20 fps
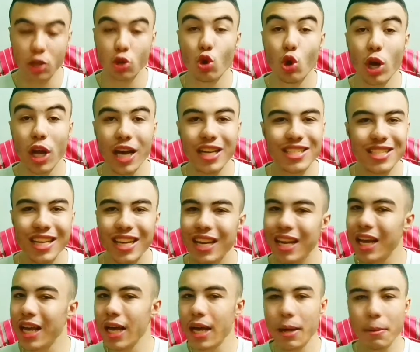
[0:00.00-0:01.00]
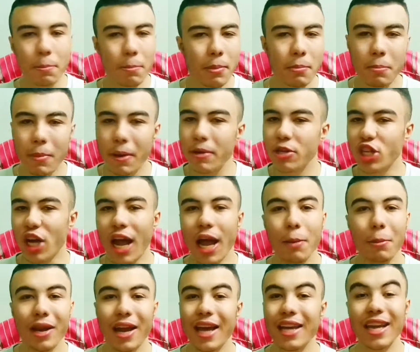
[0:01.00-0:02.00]
نيوكاسل مش
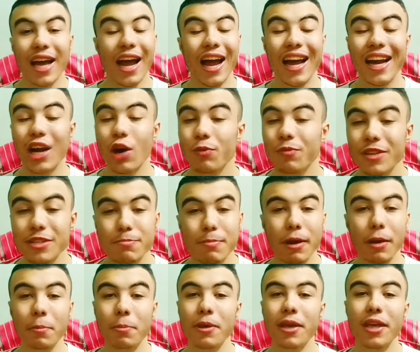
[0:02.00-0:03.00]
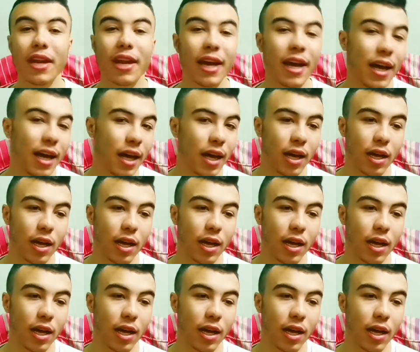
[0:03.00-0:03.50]
عامل اي حاجه وبنسبه كبيره